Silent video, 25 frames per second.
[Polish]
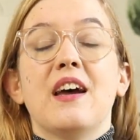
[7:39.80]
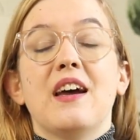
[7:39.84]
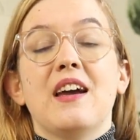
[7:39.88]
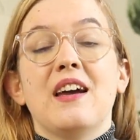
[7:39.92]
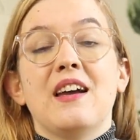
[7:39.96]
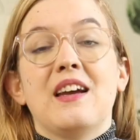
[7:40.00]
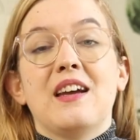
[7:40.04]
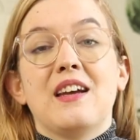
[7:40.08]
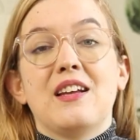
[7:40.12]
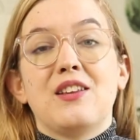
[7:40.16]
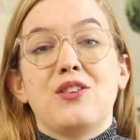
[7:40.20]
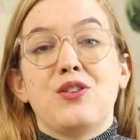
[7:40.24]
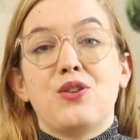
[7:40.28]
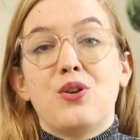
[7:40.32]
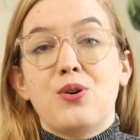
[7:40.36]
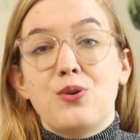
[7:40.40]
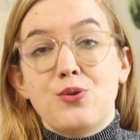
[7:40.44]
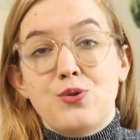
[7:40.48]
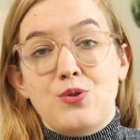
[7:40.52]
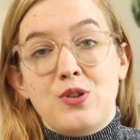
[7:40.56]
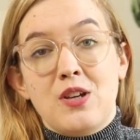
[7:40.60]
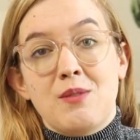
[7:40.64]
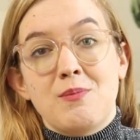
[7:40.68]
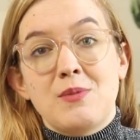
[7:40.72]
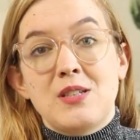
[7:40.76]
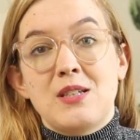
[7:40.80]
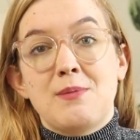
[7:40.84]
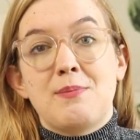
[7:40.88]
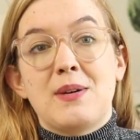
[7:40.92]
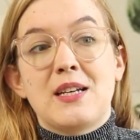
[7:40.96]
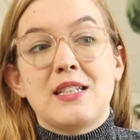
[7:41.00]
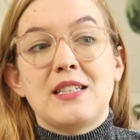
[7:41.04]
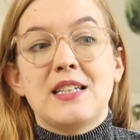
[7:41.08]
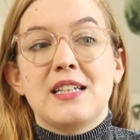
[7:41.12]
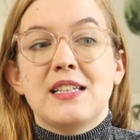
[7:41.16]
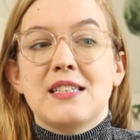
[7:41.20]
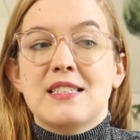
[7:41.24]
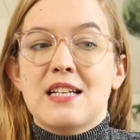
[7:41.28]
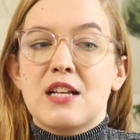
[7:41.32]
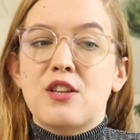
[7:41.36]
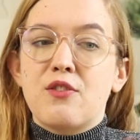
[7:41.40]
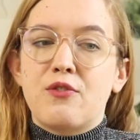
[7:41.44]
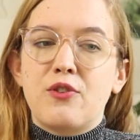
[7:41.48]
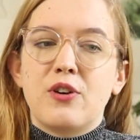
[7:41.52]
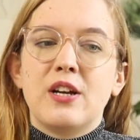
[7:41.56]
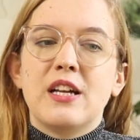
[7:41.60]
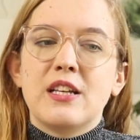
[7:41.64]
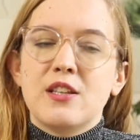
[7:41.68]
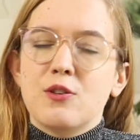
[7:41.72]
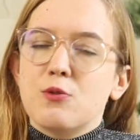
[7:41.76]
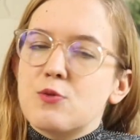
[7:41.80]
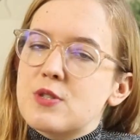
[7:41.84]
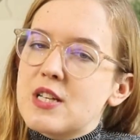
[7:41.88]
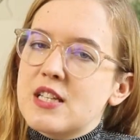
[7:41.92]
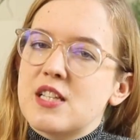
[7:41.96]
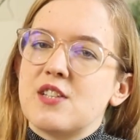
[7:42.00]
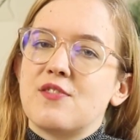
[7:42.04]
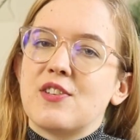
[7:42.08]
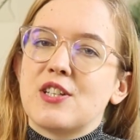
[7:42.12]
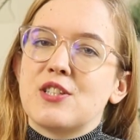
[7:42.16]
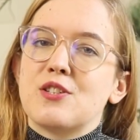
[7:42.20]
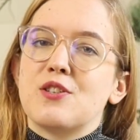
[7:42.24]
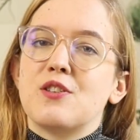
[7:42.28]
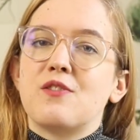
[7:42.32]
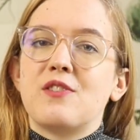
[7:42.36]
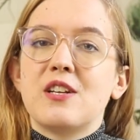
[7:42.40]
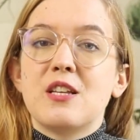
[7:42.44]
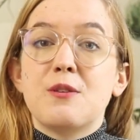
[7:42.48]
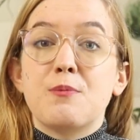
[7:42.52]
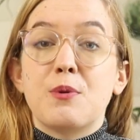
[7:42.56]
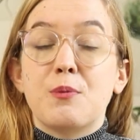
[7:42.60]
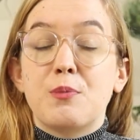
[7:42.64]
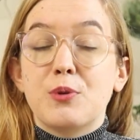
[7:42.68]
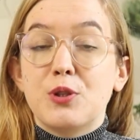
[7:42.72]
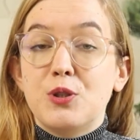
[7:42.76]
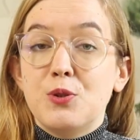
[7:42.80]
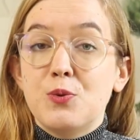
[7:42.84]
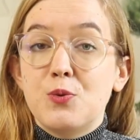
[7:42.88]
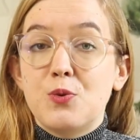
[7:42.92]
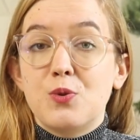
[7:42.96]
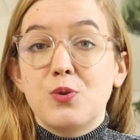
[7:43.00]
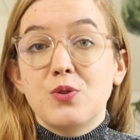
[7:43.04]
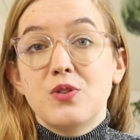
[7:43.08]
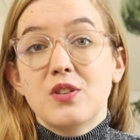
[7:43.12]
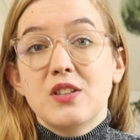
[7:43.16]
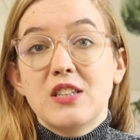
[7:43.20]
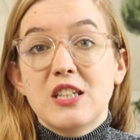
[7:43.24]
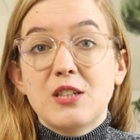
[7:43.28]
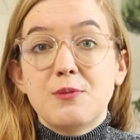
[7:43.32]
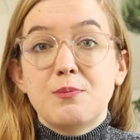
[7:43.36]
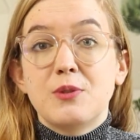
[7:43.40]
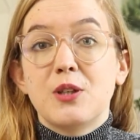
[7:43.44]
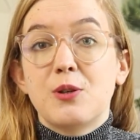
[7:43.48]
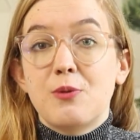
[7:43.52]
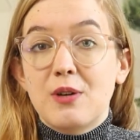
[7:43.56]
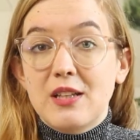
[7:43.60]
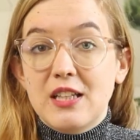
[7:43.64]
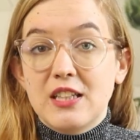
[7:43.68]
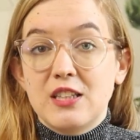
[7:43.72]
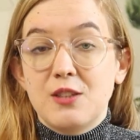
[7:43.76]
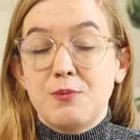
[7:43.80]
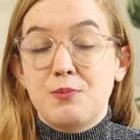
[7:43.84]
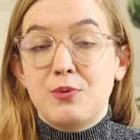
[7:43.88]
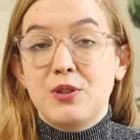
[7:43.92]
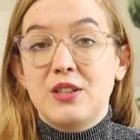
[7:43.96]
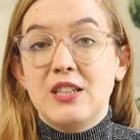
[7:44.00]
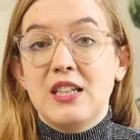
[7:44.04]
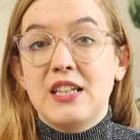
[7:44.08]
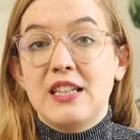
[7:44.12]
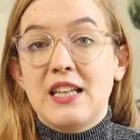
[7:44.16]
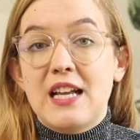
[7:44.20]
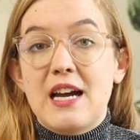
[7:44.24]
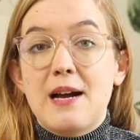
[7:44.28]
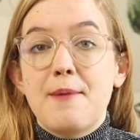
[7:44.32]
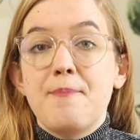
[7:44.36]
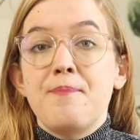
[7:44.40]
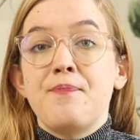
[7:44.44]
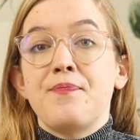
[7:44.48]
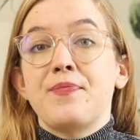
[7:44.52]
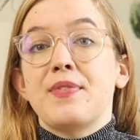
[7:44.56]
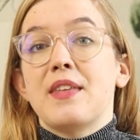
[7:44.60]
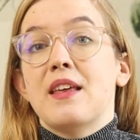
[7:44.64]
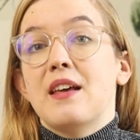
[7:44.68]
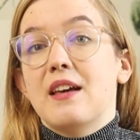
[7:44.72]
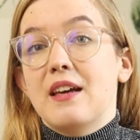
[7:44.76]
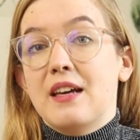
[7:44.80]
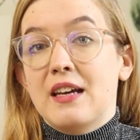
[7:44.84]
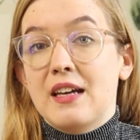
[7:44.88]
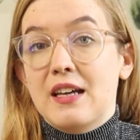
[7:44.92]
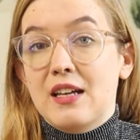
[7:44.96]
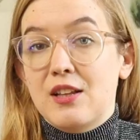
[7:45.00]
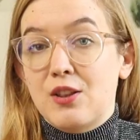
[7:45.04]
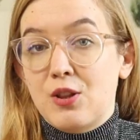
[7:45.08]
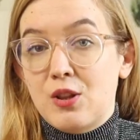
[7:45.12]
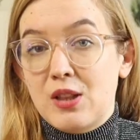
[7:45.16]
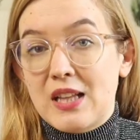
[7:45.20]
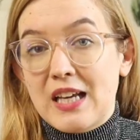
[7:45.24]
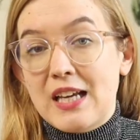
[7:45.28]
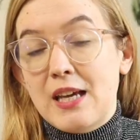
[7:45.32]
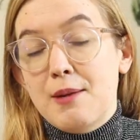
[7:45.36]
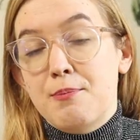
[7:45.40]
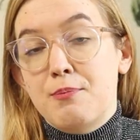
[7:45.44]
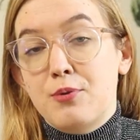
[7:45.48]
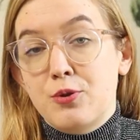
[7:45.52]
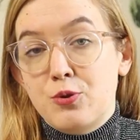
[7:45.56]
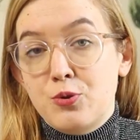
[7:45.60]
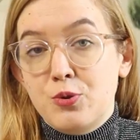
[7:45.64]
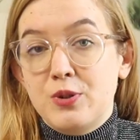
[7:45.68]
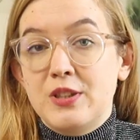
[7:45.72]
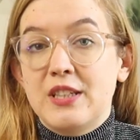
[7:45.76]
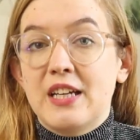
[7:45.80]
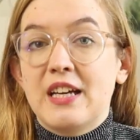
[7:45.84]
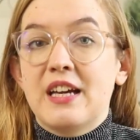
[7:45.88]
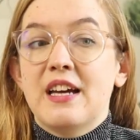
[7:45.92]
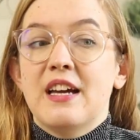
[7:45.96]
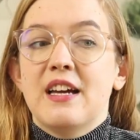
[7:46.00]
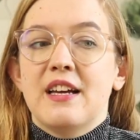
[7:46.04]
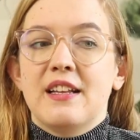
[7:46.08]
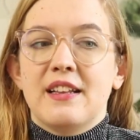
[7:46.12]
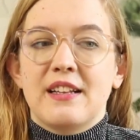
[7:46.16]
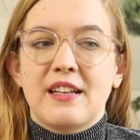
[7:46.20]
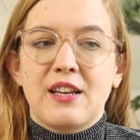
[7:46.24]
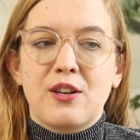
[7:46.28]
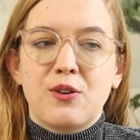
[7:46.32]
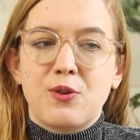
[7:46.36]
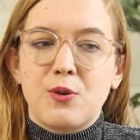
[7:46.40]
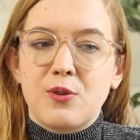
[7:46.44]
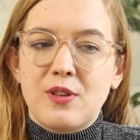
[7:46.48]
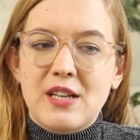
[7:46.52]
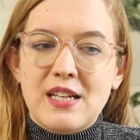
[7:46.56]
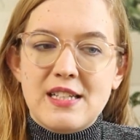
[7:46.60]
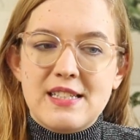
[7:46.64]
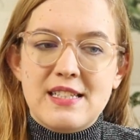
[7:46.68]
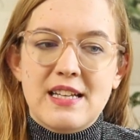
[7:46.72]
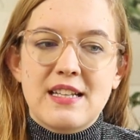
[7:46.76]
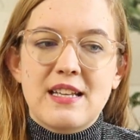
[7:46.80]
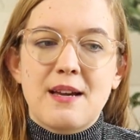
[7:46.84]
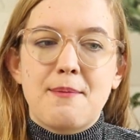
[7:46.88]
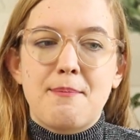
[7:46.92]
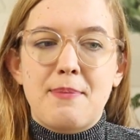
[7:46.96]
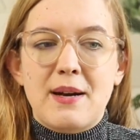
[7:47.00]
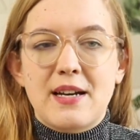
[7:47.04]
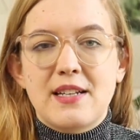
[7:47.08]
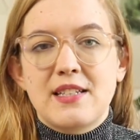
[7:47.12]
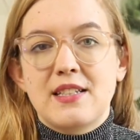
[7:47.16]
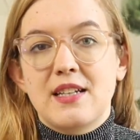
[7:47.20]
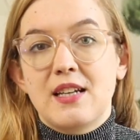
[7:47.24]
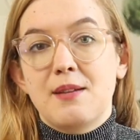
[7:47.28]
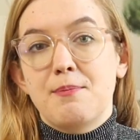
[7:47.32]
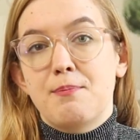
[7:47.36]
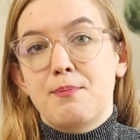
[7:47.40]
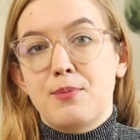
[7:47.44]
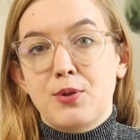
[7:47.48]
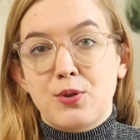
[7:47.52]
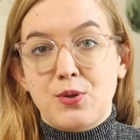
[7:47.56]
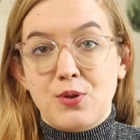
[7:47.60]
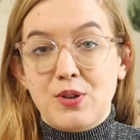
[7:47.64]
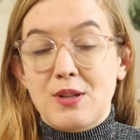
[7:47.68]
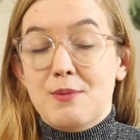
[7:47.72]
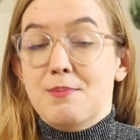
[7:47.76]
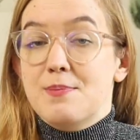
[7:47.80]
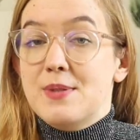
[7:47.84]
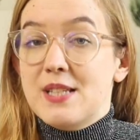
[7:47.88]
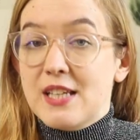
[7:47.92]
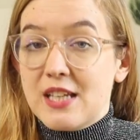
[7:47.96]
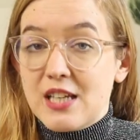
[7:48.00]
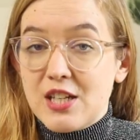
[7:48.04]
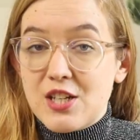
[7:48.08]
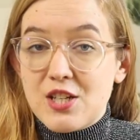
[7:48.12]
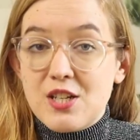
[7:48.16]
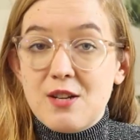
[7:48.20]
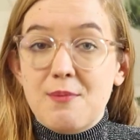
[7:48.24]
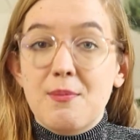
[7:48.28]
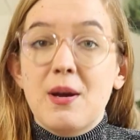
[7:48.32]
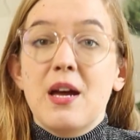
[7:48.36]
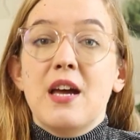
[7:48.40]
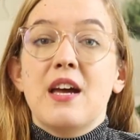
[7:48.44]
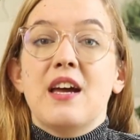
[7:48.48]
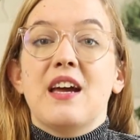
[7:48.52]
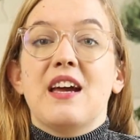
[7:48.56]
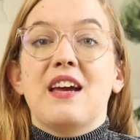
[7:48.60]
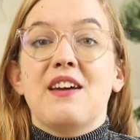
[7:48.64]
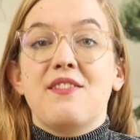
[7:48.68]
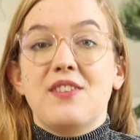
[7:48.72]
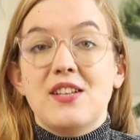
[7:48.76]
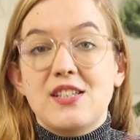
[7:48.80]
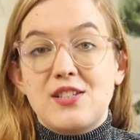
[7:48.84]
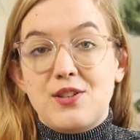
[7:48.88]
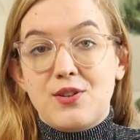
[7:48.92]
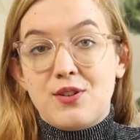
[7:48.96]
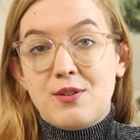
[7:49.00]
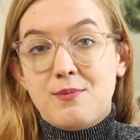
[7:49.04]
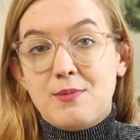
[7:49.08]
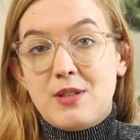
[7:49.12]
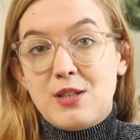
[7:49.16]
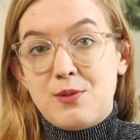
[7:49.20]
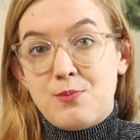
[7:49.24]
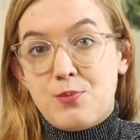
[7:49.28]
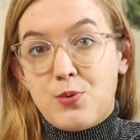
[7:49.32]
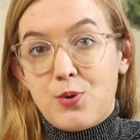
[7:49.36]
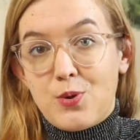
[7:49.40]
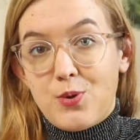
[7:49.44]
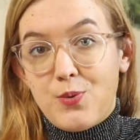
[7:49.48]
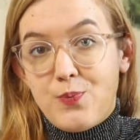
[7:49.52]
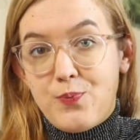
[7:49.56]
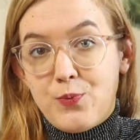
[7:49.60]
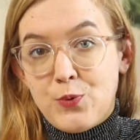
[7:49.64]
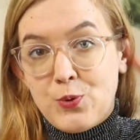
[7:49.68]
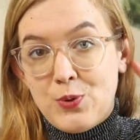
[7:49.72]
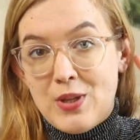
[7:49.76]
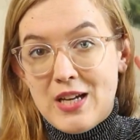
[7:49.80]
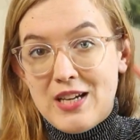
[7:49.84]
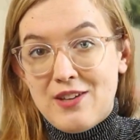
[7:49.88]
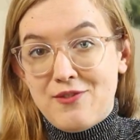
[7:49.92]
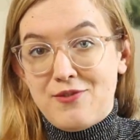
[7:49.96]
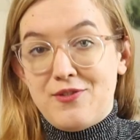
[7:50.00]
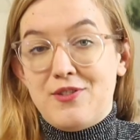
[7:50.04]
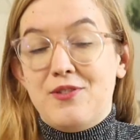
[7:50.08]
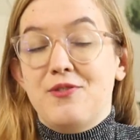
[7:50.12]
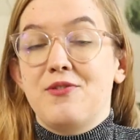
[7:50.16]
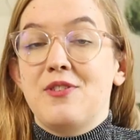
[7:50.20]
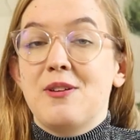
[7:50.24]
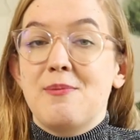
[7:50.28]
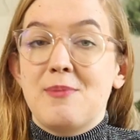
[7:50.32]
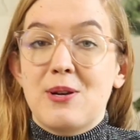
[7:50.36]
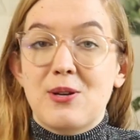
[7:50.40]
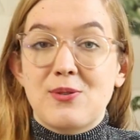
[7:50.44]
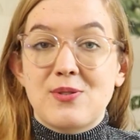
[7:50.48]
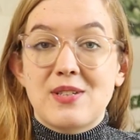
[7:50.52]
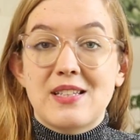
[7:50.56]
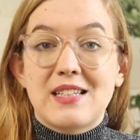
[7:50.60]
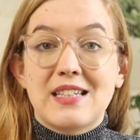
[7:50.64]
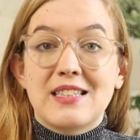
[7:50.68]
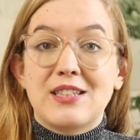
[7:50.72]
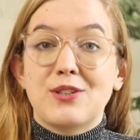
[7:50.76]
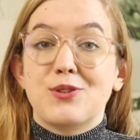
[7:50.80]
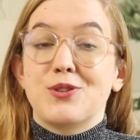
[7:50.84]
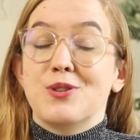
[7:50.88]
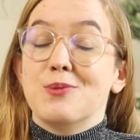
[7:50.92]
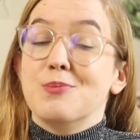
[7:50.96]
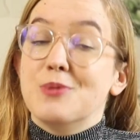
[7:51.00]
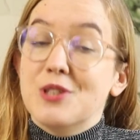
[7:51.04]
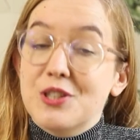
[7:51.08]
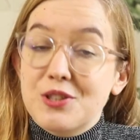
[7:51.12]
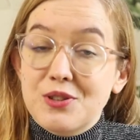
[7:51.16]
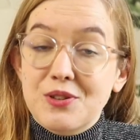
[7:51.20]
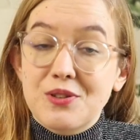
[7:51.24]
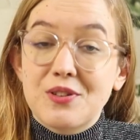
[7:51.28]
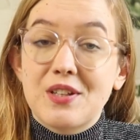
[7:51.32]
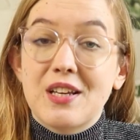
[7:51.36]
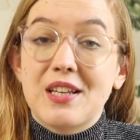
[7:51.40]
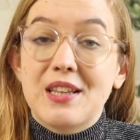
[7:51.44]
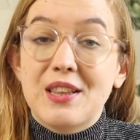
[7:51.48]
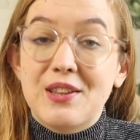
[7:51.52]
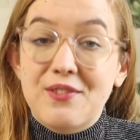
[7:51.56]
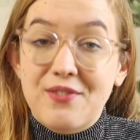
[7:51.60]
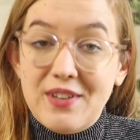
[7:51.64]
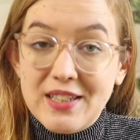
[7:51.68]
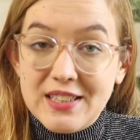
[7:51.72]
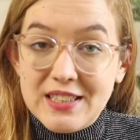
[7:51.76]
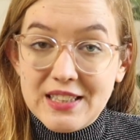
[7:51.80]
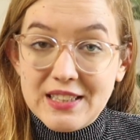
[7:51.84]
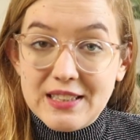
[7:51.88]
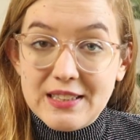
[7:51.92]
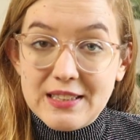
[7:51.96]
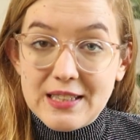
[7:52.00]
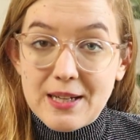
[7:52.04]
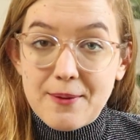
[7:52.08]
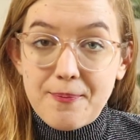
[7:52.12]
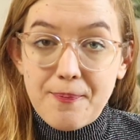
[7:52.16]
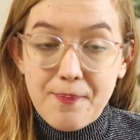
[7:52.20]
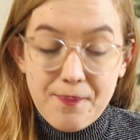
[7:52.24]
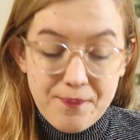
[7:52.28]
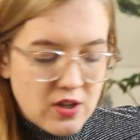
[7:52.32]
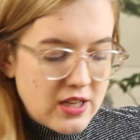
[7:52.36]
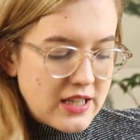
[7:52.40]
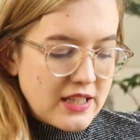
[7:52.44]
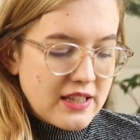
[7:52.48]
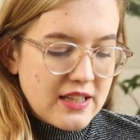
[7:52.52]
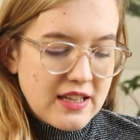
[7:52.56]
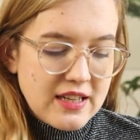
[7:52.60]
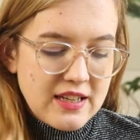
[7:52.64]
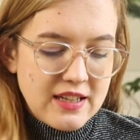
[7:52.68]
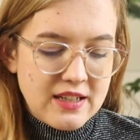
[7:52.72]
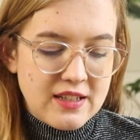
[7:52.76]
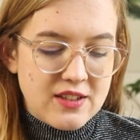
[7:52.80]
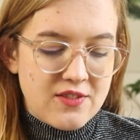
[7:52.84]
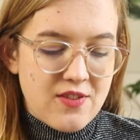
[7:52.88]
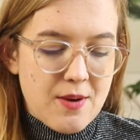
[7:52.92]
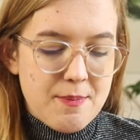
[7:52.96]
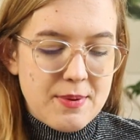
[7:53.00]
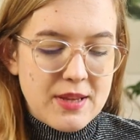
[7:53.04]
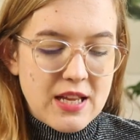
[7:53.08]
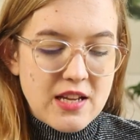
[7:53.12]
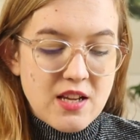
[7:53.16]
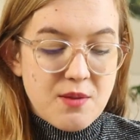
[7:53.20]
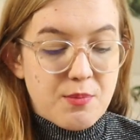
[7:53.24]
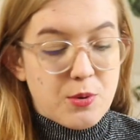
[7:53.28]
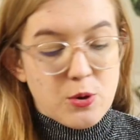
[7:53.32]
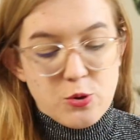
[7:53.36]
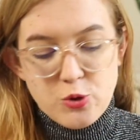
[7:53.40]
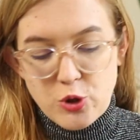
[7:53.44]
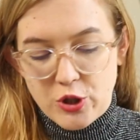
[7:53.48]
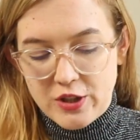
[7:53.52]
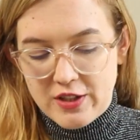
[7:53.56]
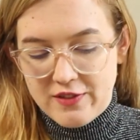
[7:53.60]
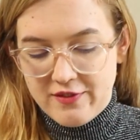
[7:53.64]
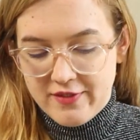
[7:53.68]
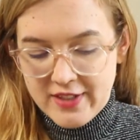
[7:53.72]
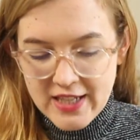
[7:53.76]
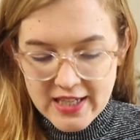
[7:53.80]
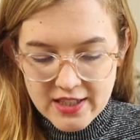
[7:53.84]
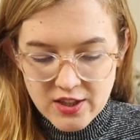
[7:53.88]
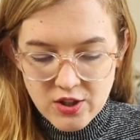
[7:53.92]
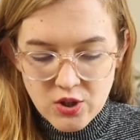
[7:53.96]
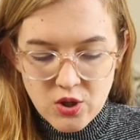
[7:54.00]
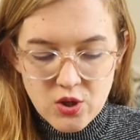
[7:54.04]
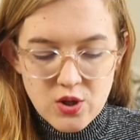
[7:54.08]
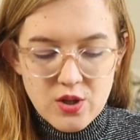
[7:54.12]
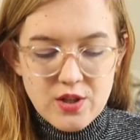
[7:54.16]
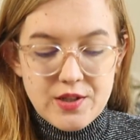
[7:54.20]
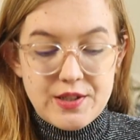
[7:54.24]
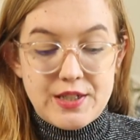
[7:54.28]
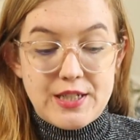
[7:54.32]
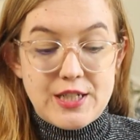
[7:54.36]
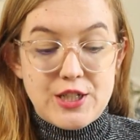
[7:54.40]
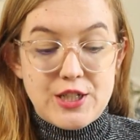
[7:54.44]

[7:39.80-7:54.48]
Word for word: e, to czujemy się bardziej zadowoleni, usatysfakcjonowani po posiłku, co też przekłada się później na e, takie poczucie takiego odnajdzenia bardziej pod kątem psychicznym. E, Więcej o tym też było tutaj w filmie o zasadzie 80-20. Kolejne dwa pytania połączone w jedno.